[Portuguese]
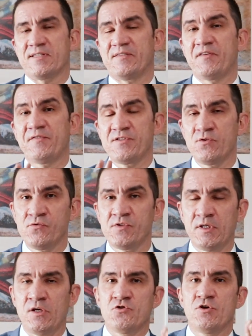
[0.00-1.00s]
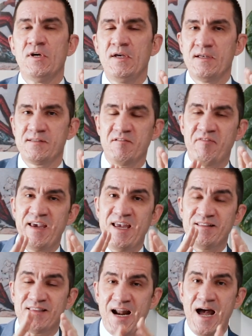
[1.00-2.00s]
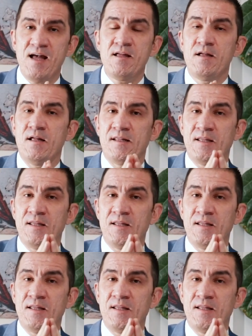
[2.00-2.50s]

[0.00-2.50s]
Você vai fazer o seguinte: você vai entrar